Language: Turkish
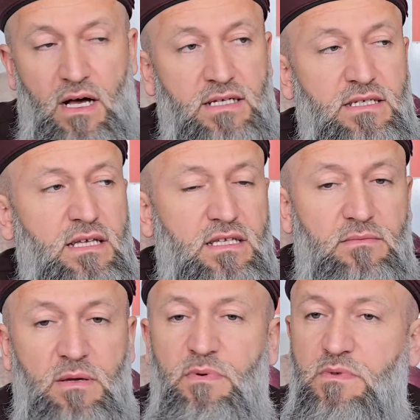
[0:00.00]
Hazreti
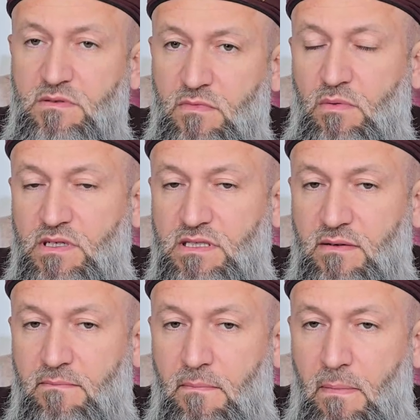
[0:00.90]
Adem hepimizin
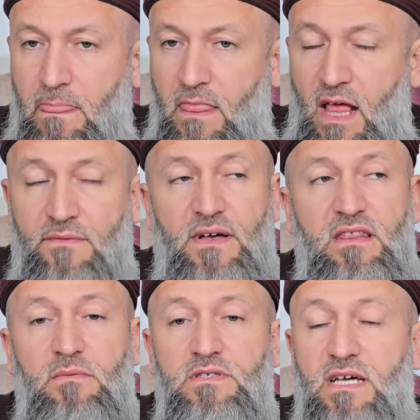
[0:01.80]
babası.
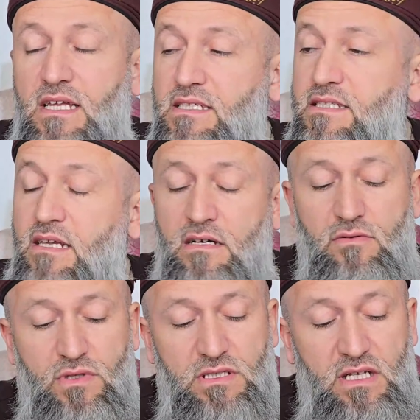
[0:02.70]
Efendimiz
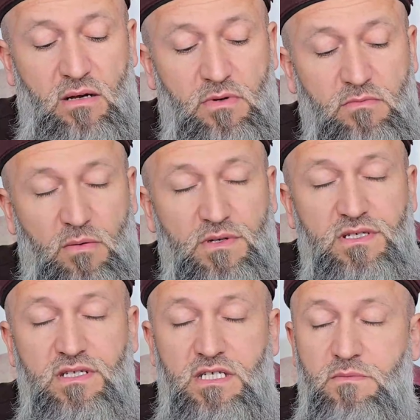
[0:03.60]
Aleyhisselatü Vesselam'ın
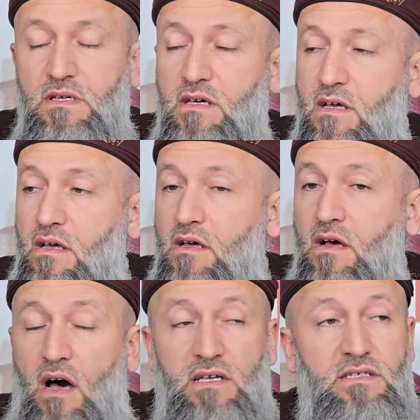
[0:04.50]
babasının ismi
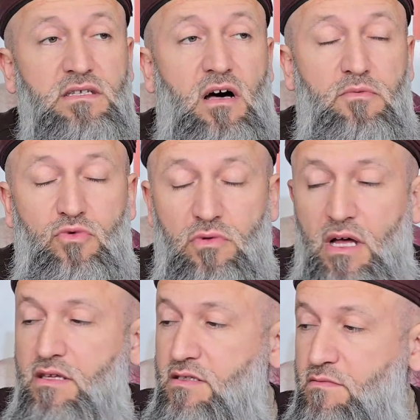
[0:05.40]
Hazreti
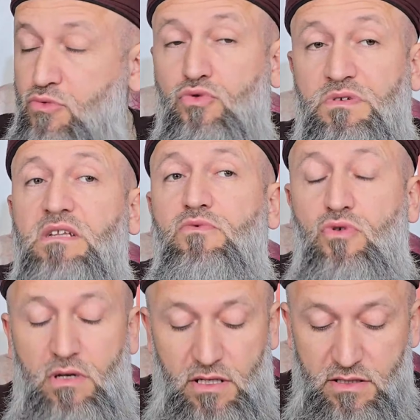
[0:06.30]
Abdullah'tır. Bunu
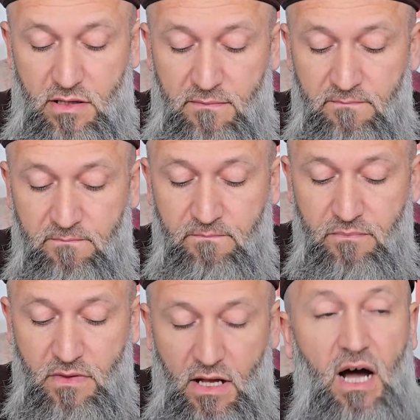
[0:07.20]
bilmiyorlar.
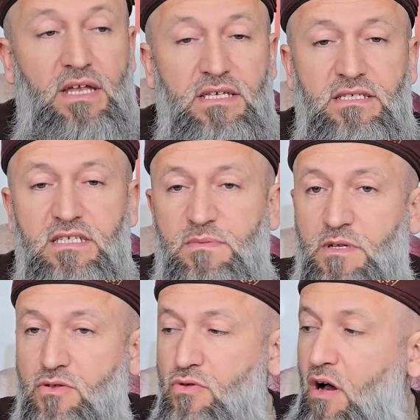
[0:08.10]
Annesinin
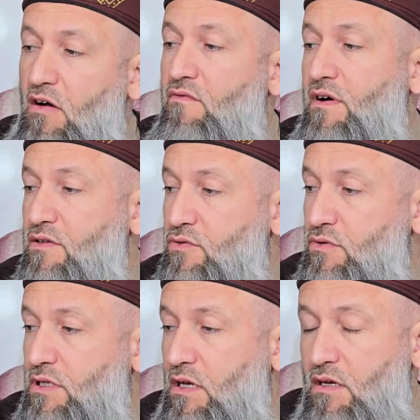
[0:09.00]
ismi ne diyor? Havva
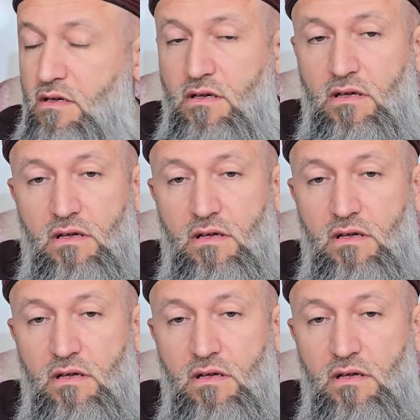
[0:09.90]
diyor ya.